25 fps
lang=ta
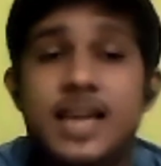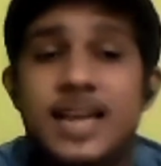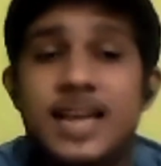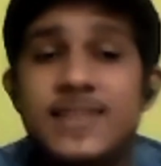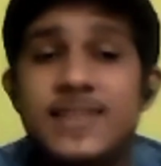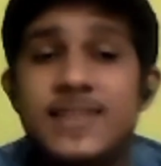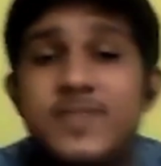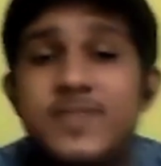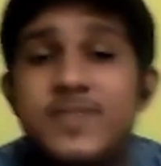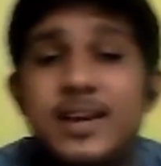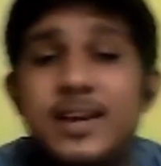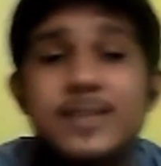
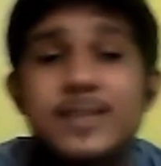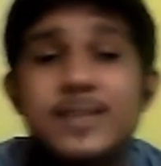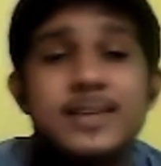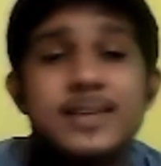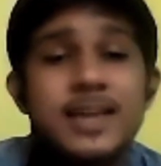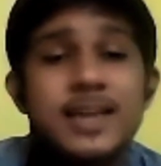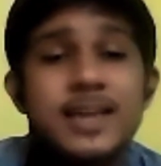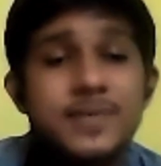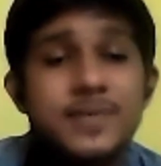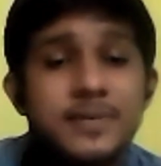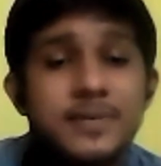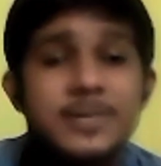
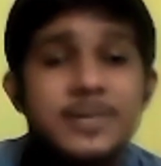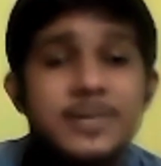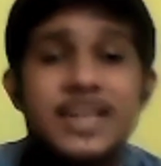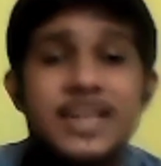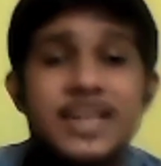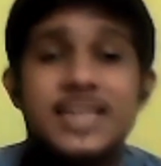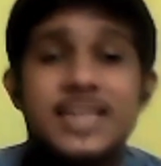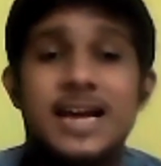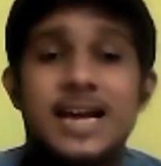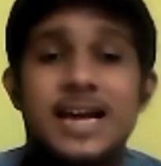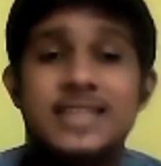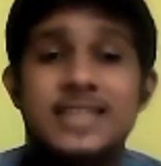
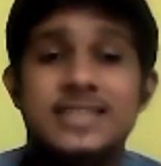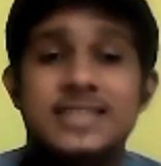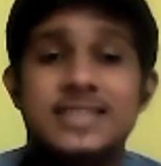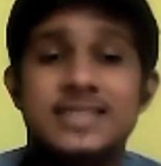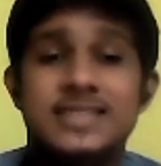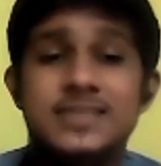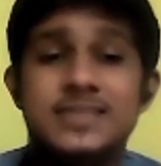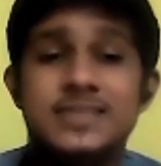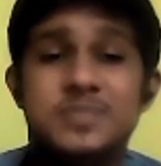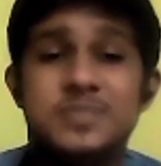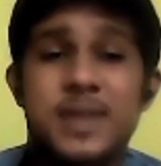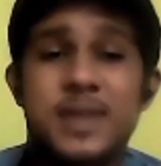எவ்வளோ
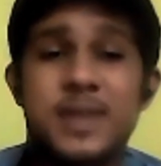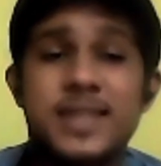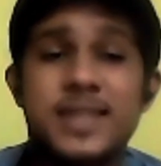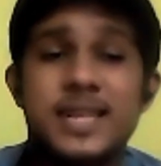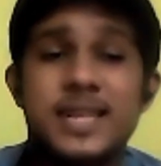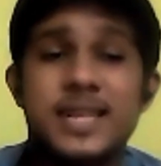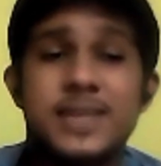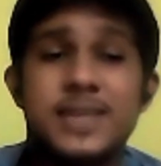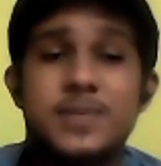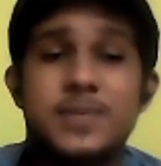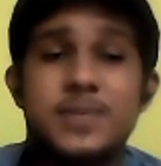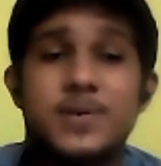அது
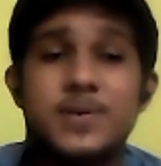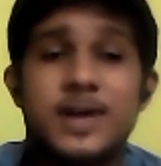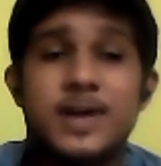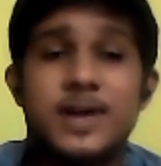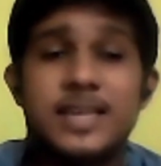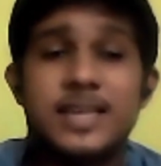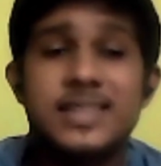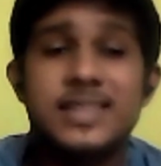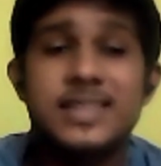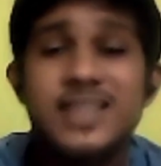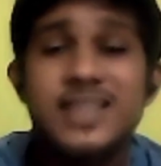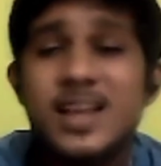பேதியில
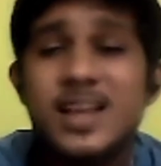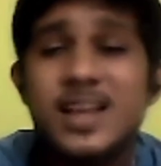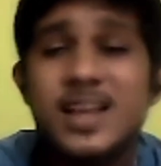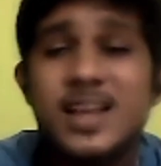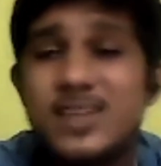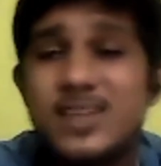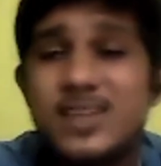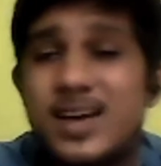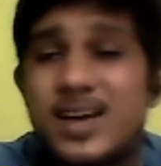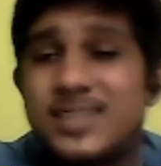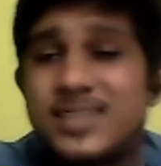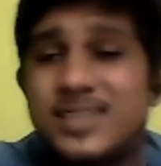போவான் இந்த
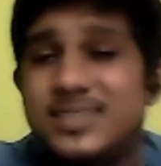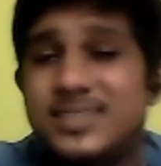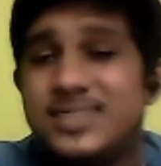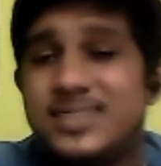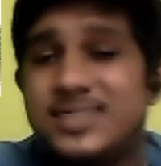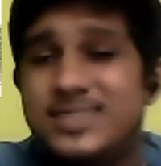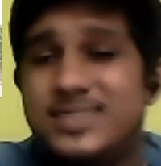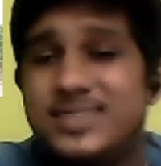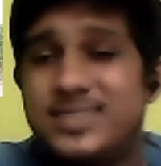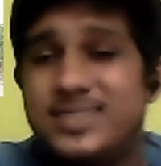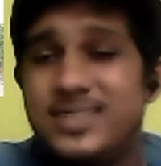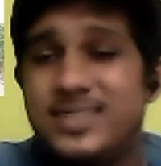நாத்தன்
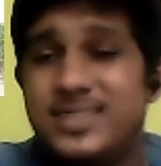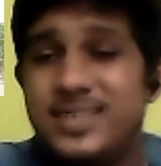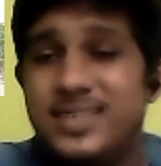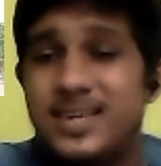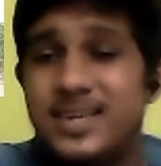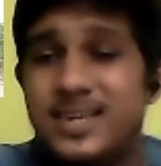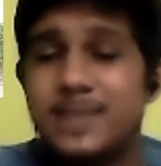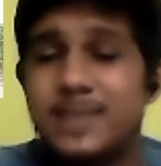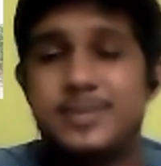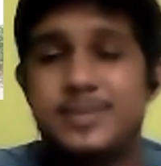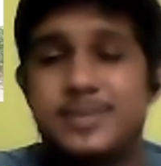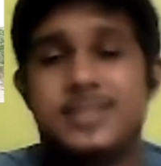ஆறுது சி
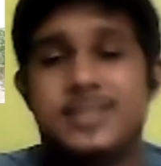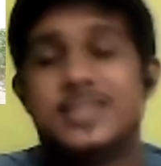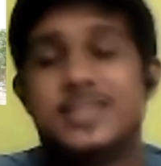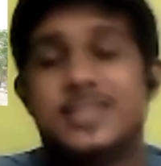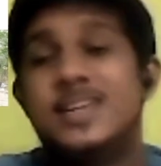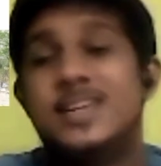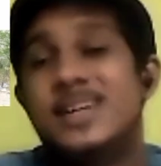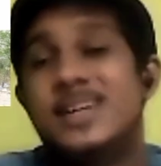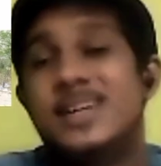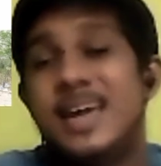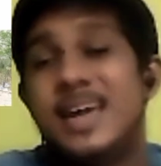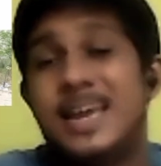அப்படின்னு
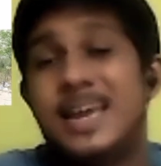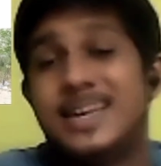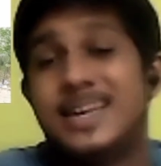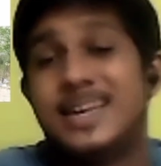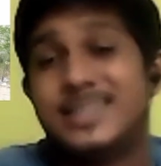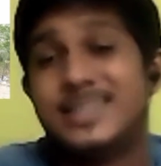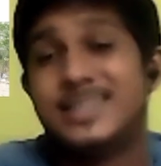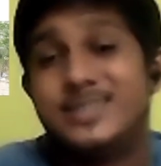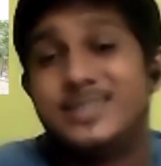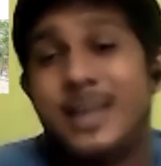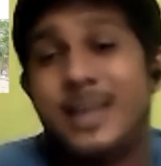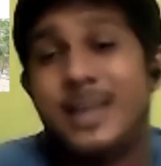
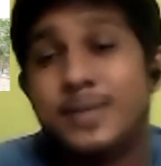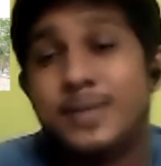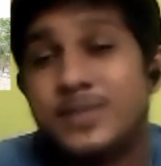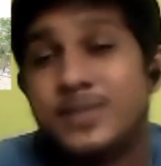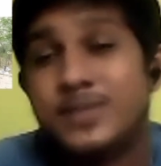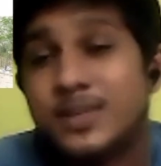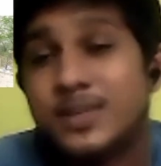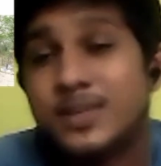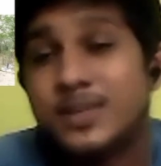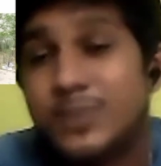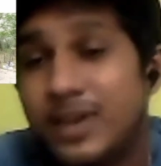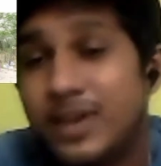ஏன்னா
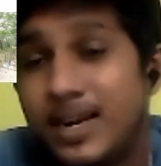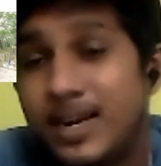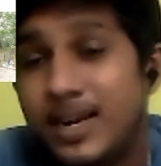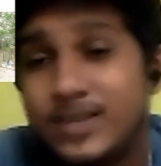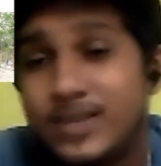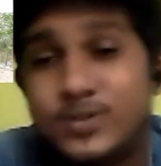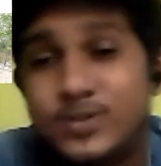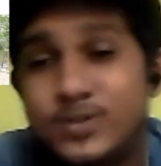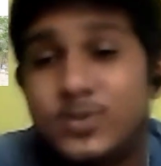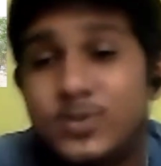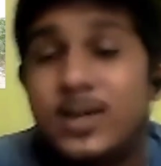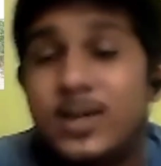ஸ்லப்புக்கு
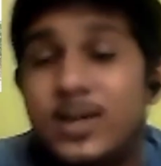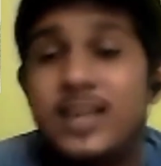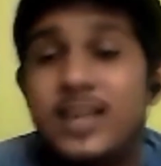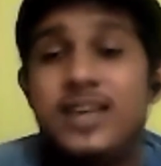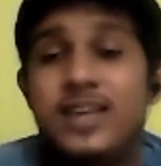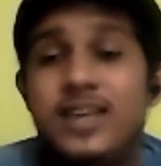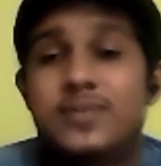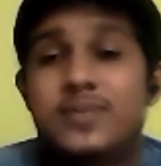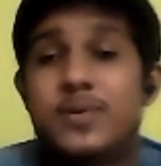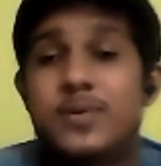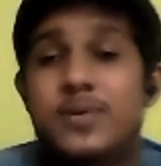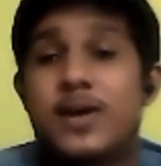போயிருக்கல ஷூவை
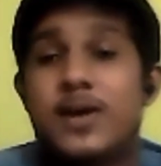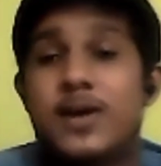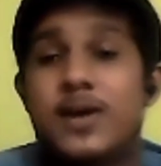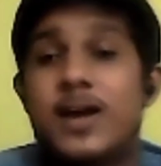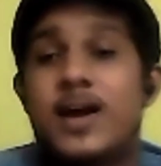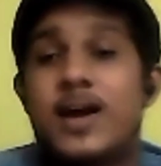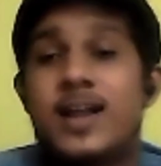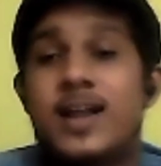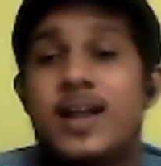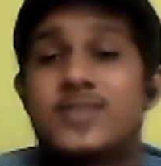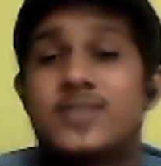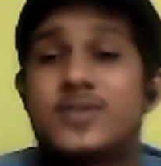கழட்டிட்டு போவான்
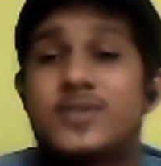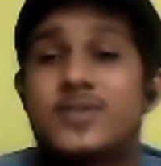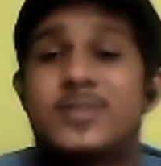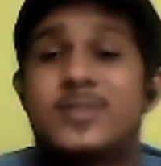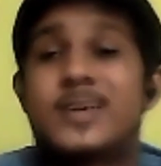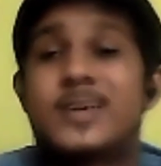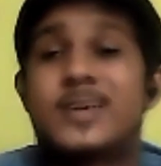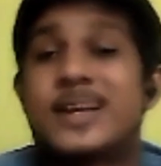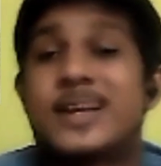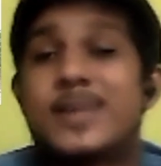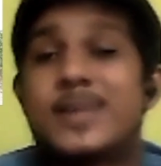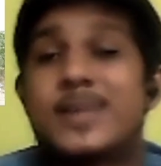ஆனா
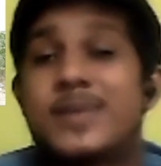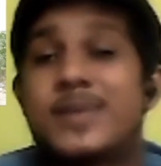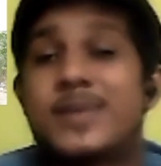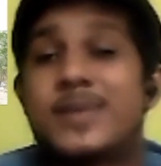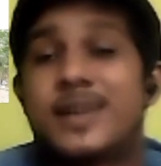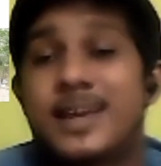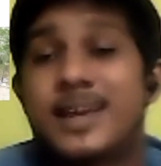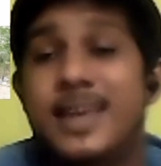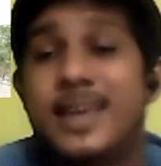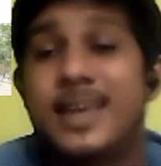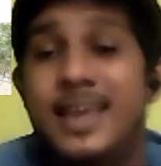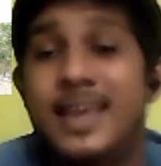சொக்ஸை கழட்ட
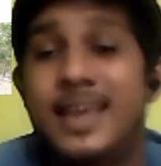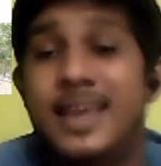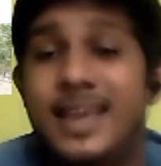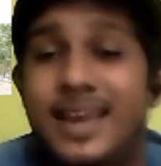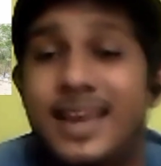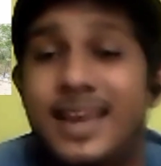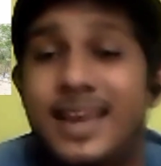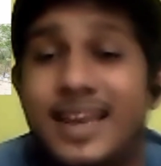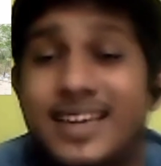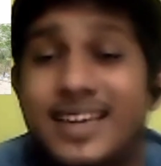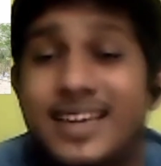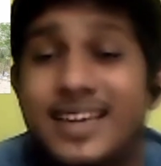மாட்டாங்க
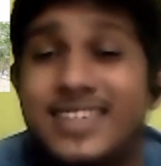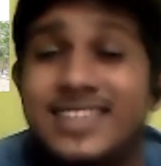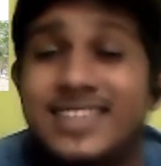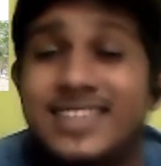ஏன்னா